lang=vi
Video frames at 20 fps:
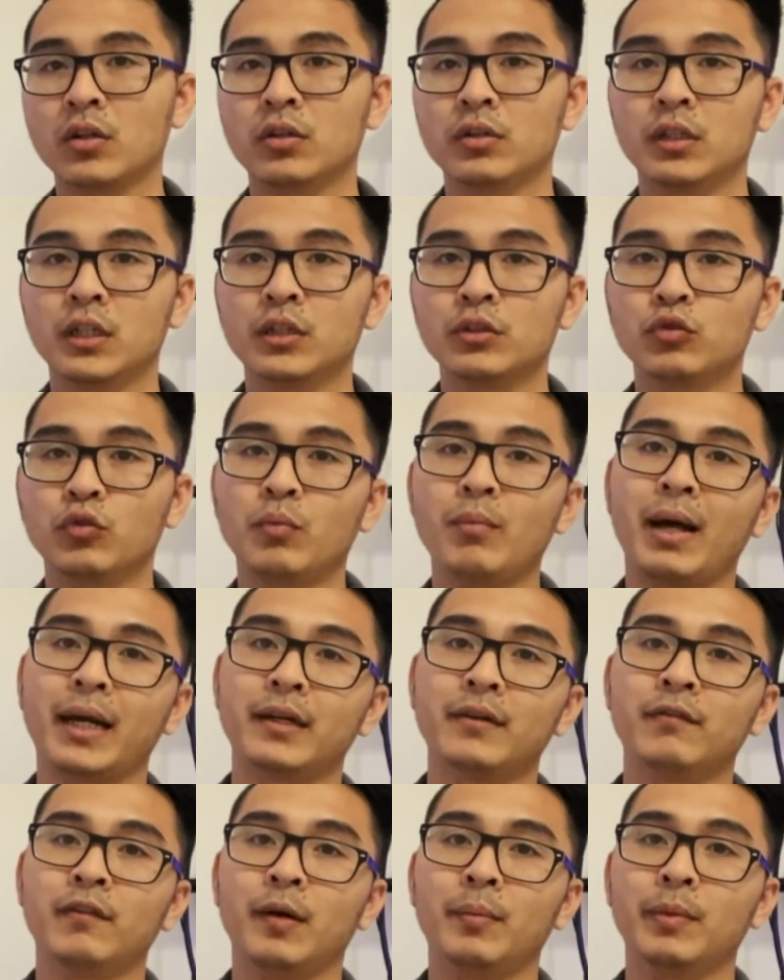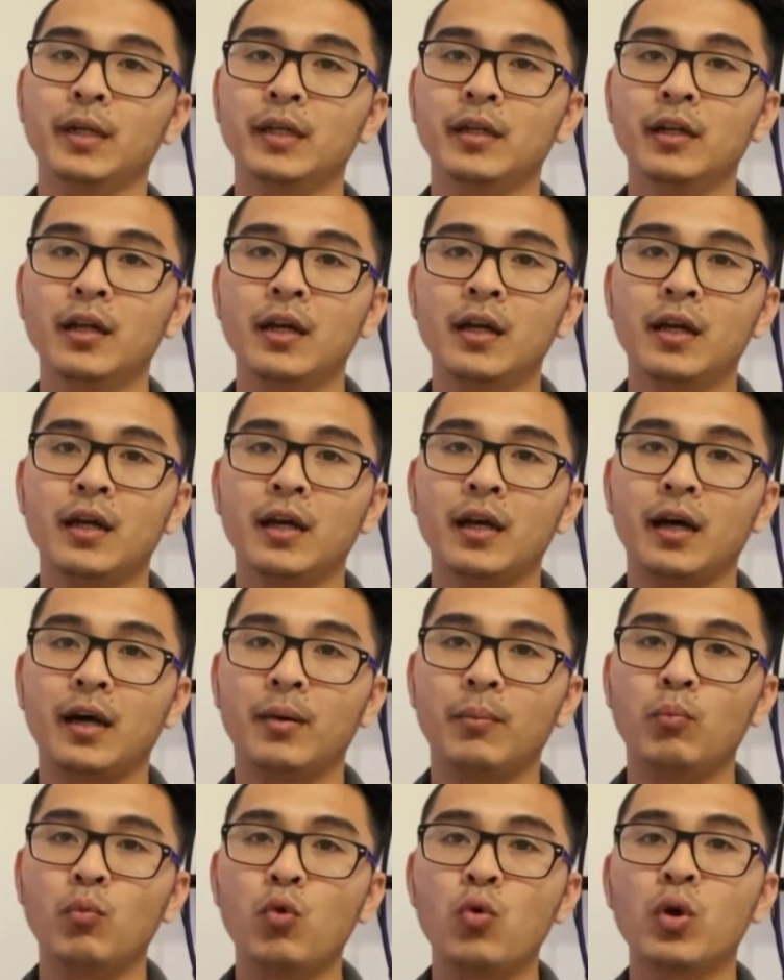nó rớt xuống mạnh và mình à,
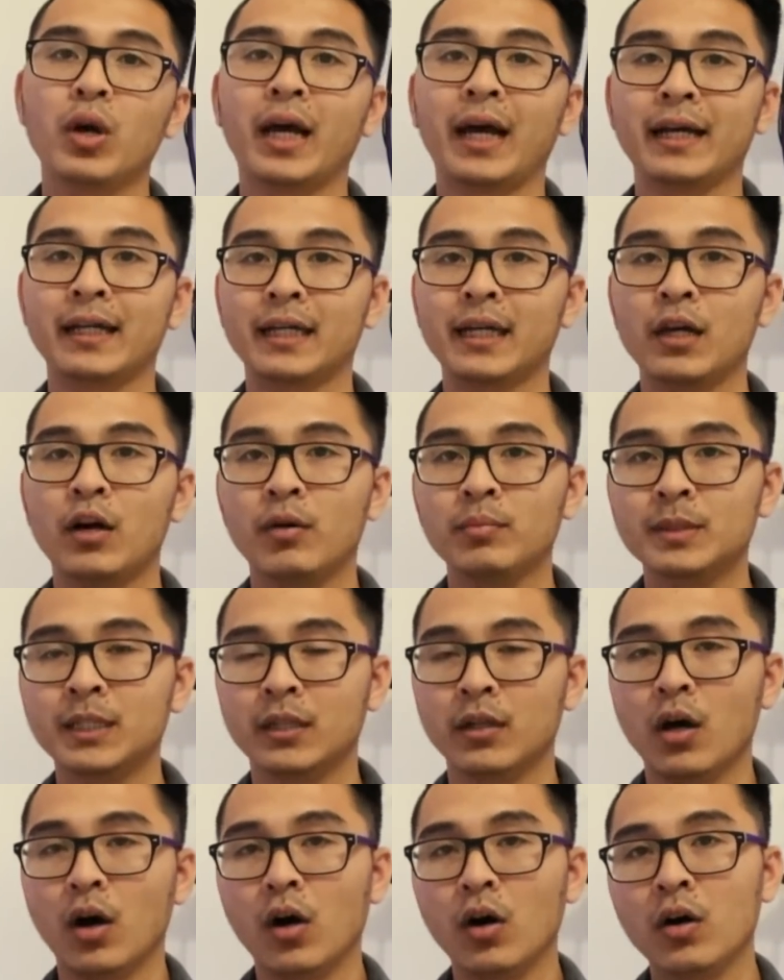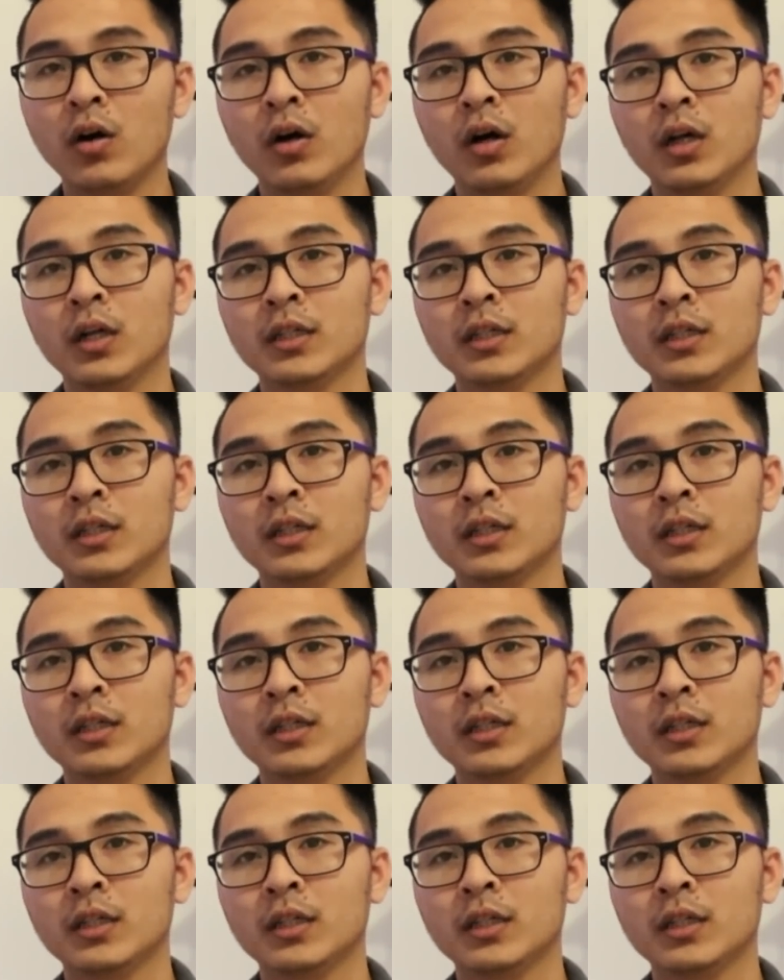mua lại cái option đó.